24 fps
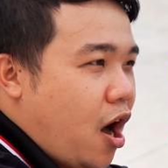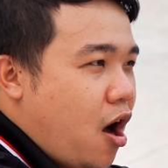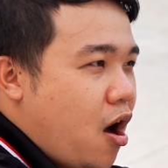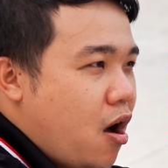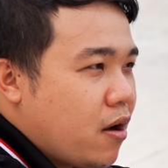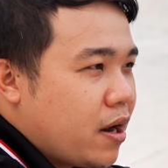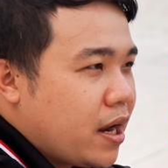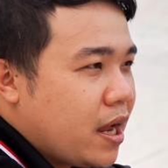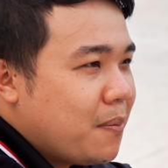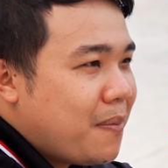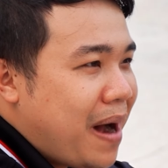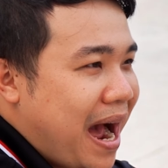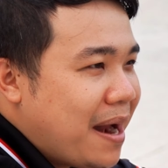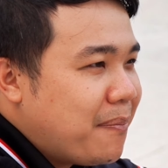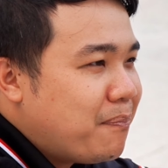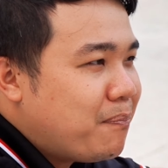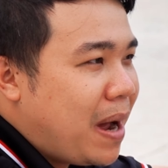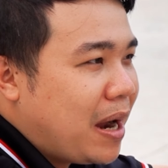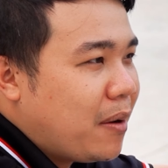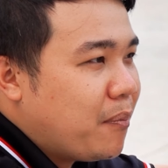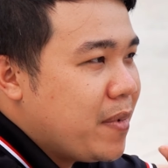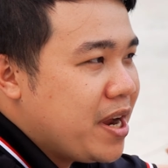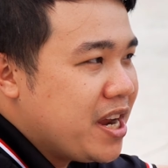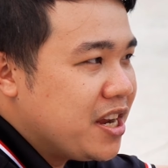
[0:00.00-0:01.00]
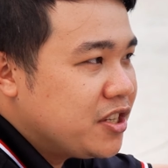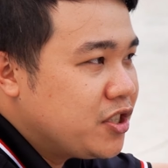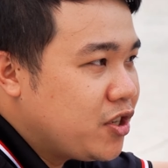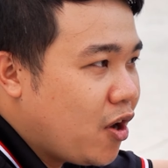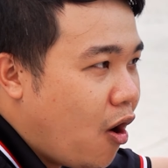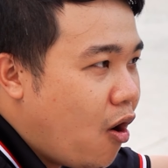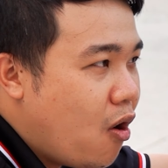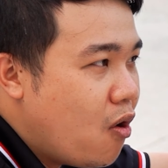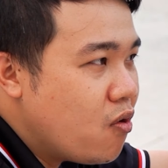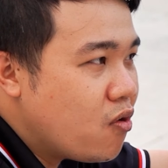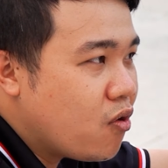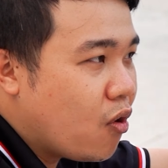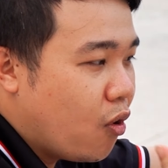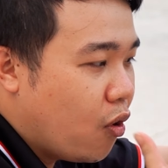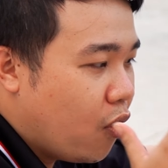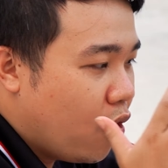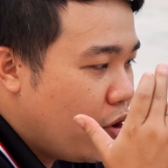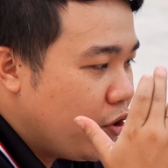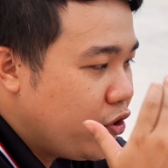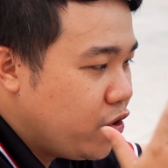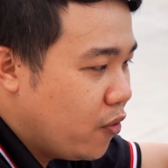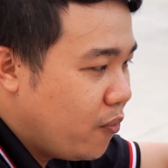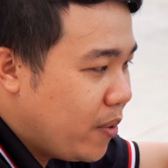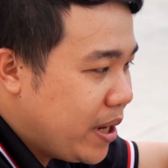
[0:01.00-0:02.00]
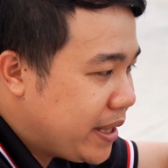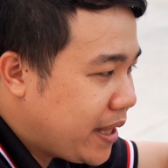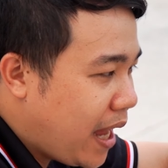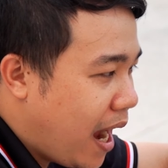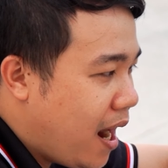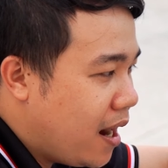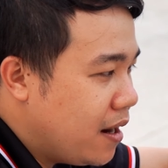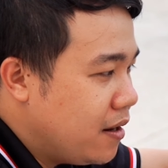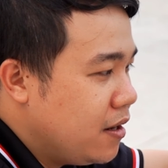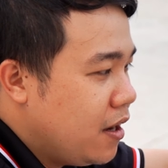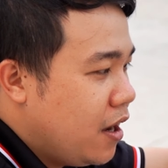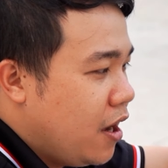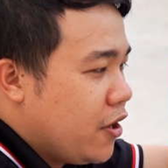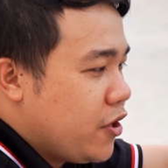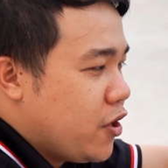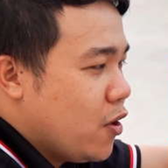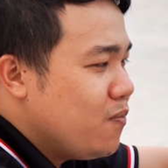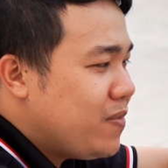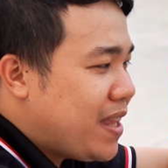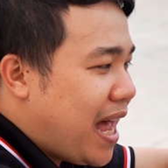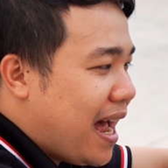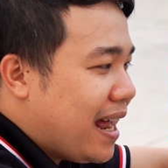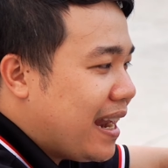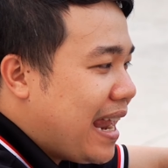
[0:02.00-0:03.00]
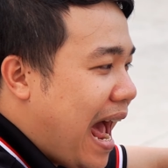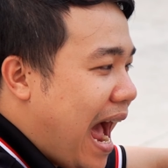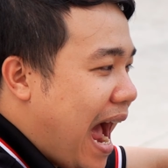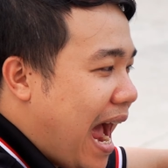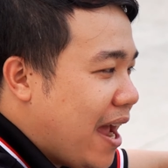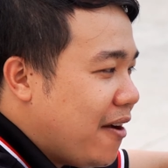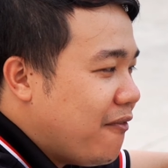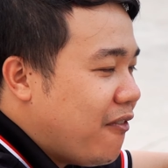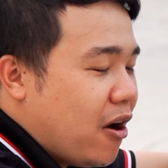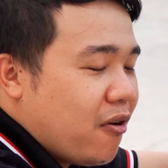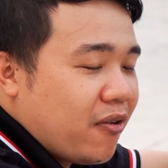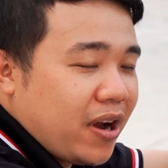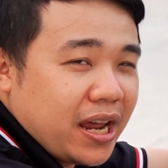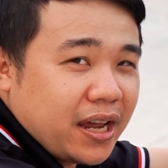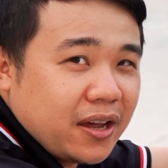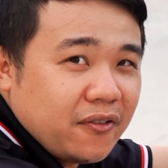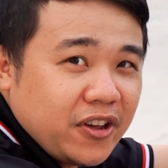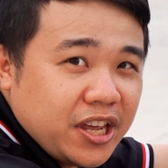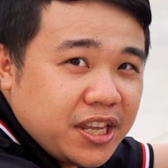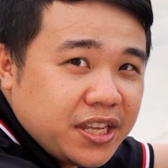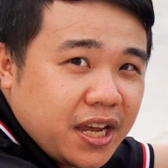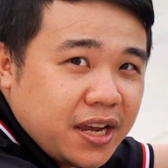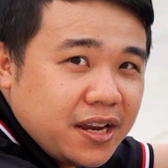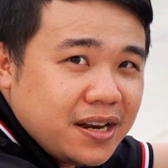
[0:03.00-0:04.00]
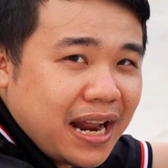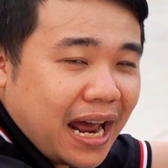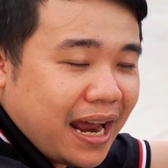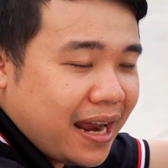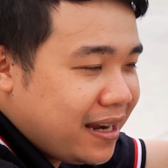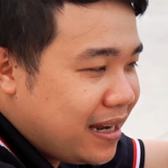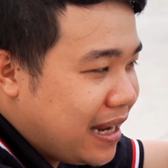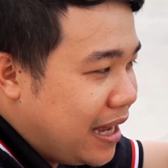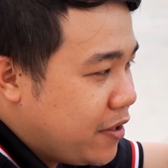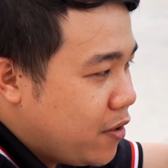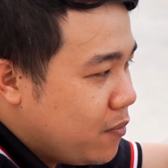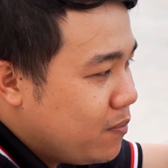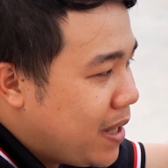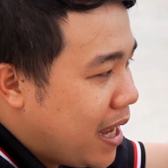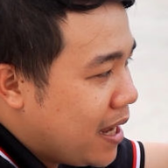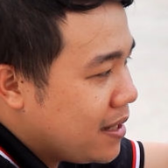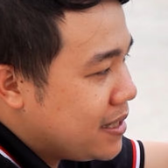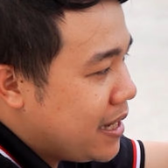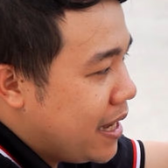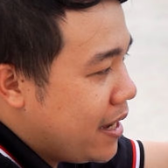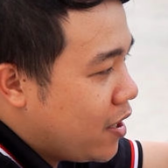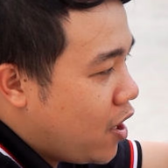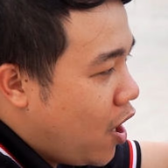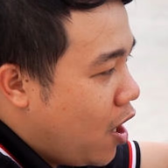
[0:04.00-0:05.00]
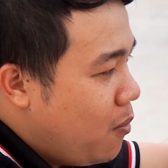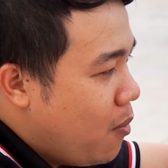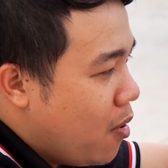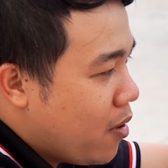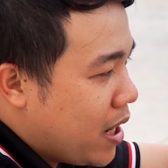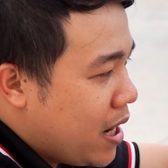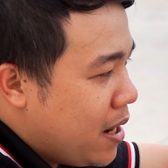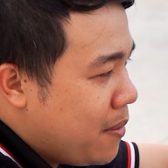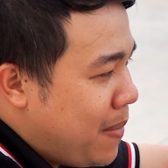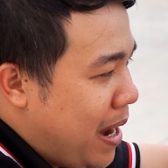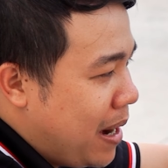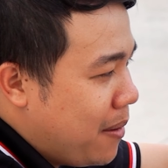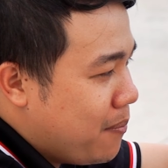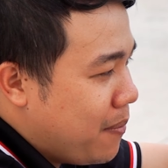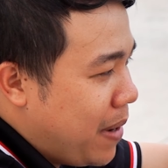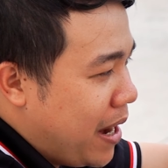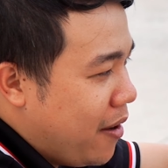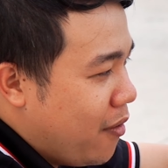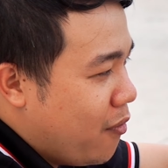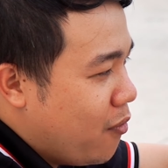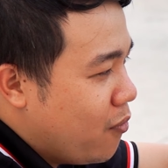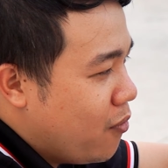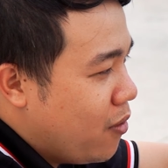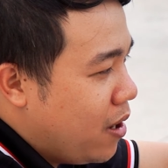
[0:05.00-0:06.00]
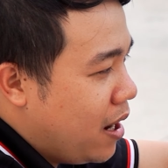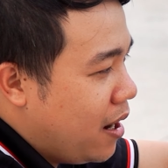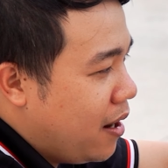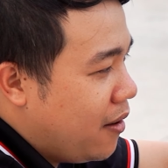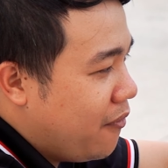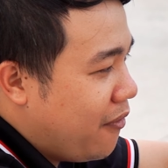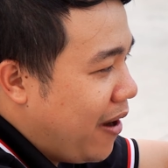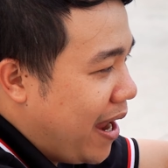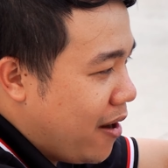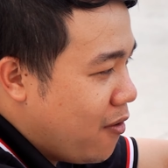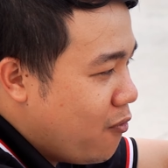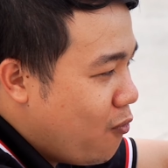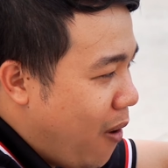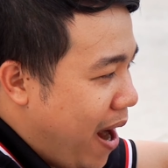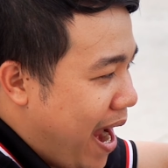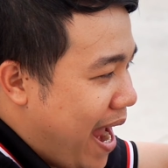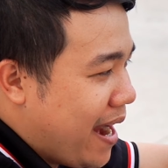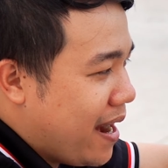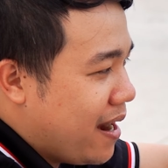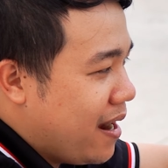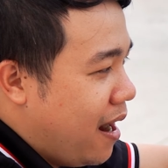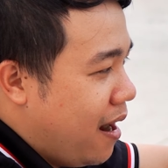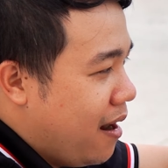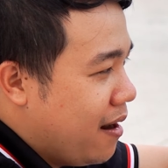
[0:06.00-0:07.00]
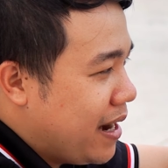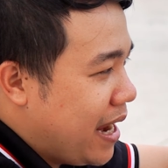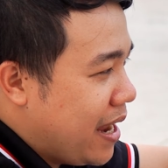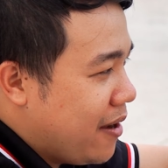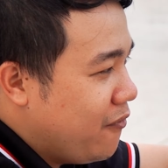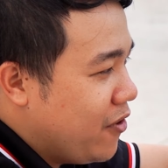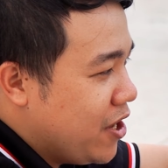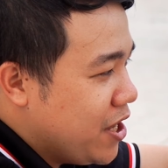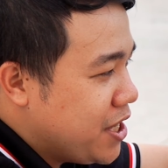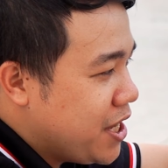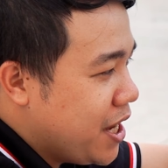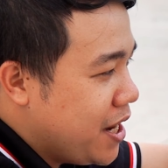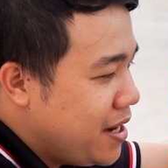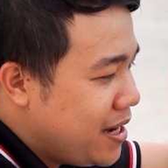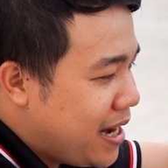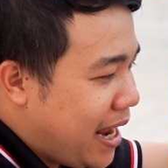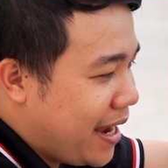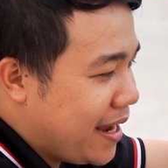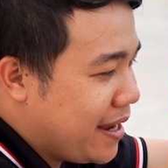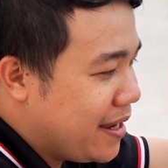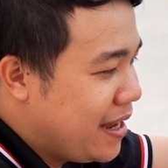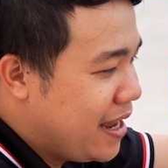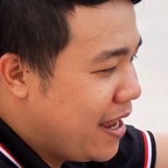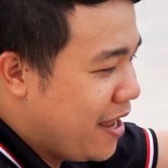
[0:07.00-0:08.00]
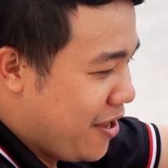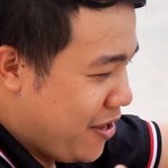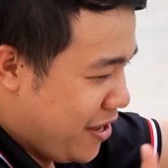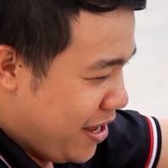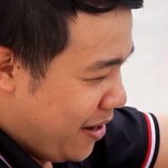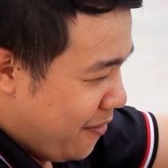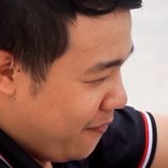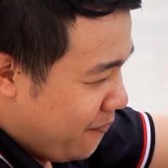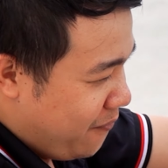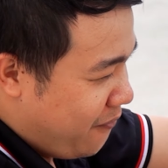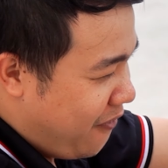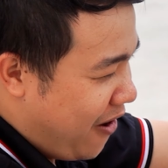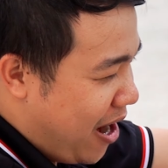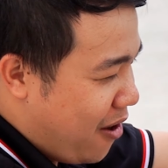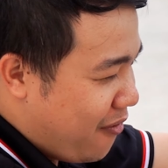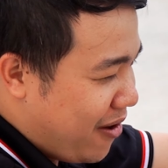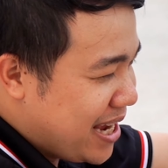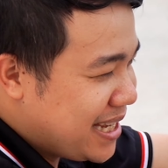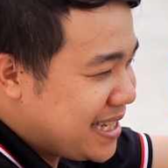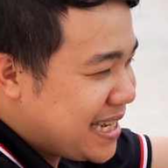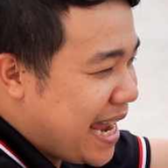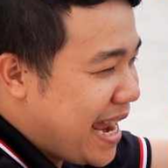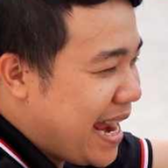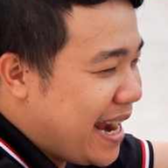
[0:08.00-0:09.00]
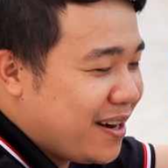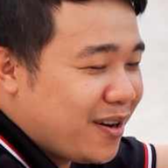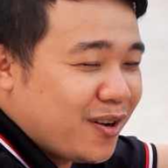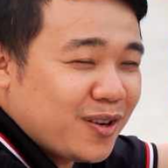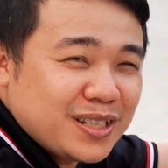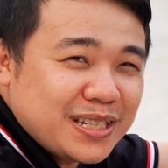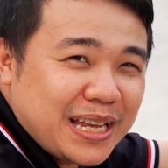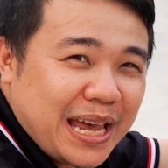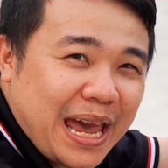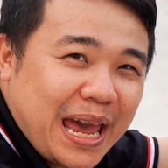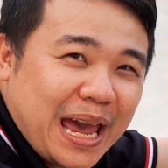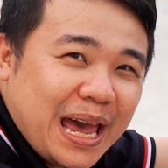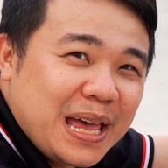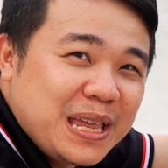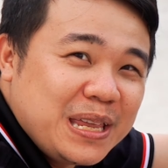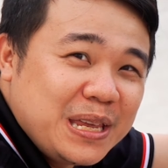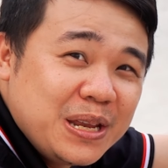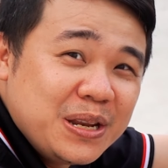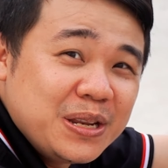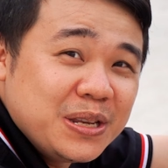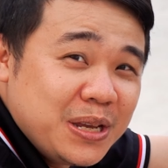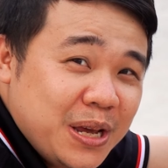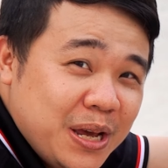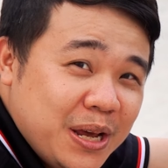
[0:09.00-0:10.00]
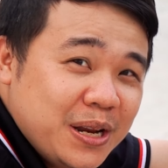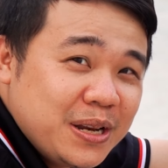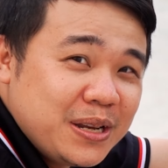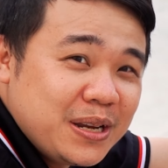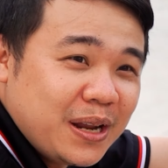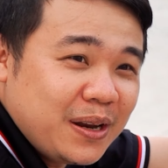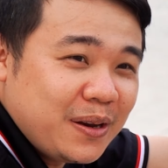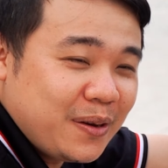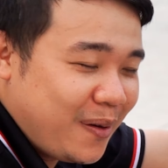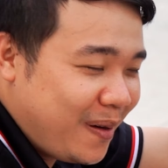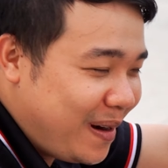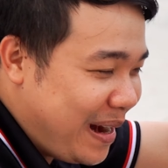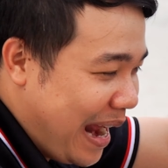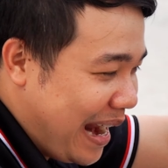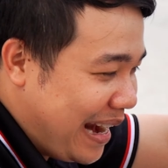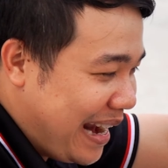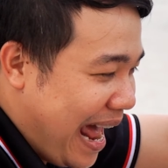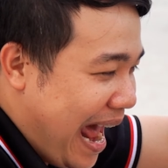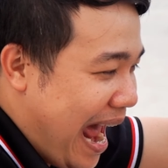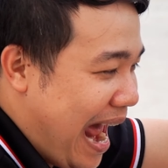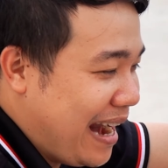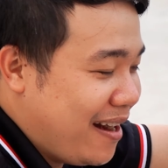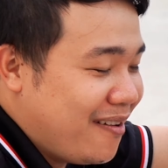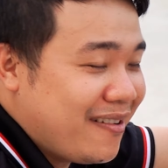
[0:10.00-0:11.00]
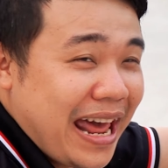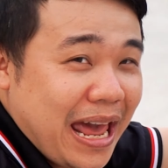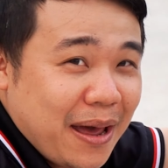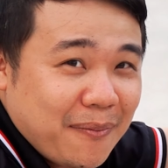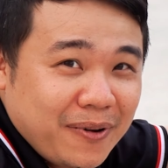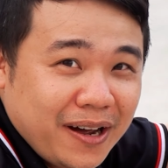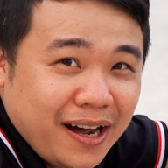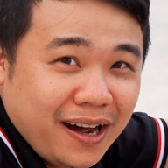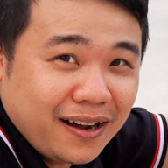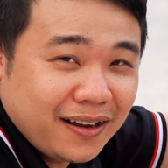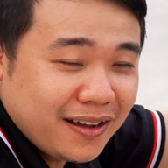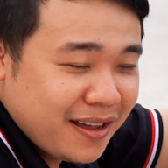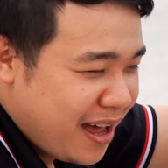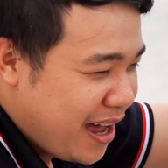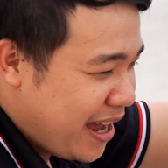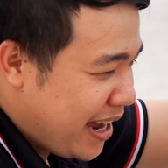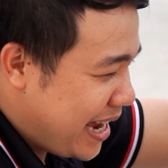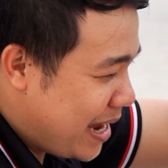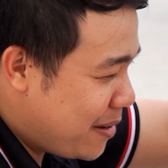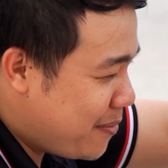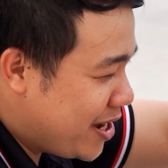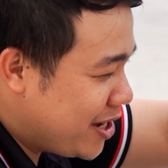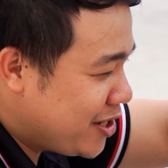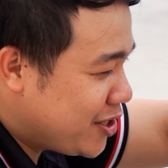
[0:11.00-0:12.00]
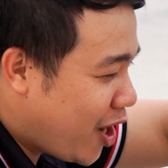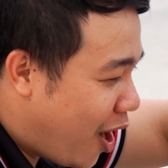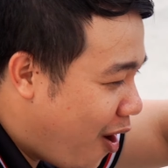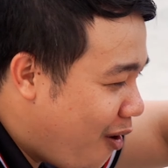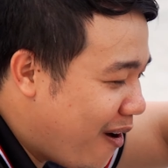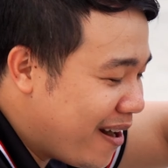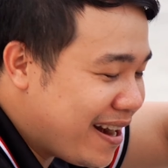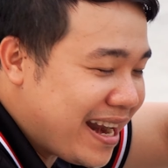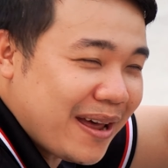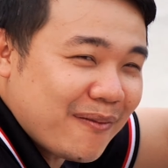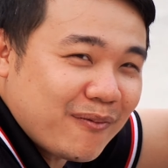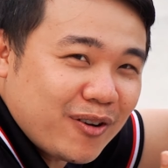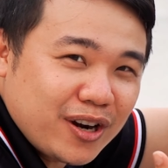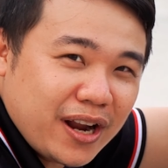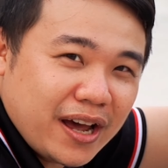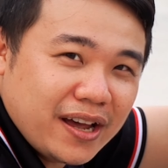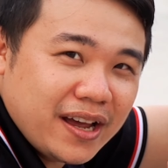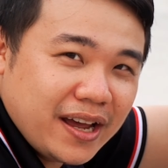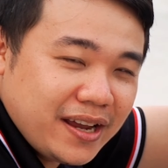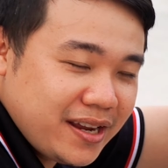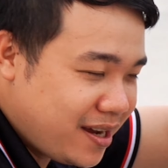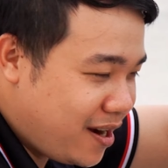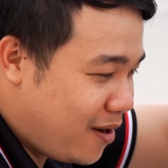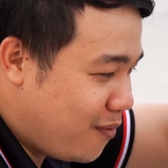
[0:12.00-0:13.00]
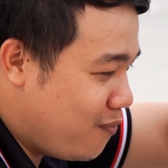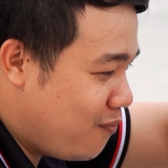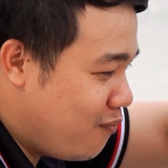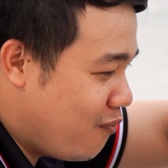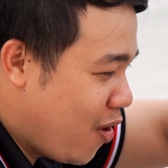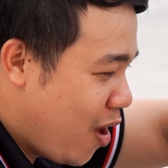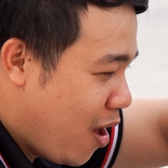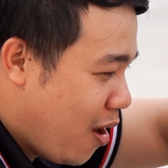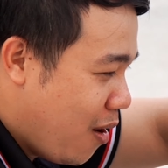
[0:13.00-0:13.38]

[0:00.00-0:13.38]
chọn cái bát bắt biển số của Jupiter. Chúng ta thay vào ngay cái vị trí này là chúng ta sẽ có một cái mắt mèo phản quang ở ngay vị trí này. Nhìn vào cái xe nó sẽ zin zin, nhìn nó lạ lạ, nó đẹp ha. Cái biển số anh em có để ý không?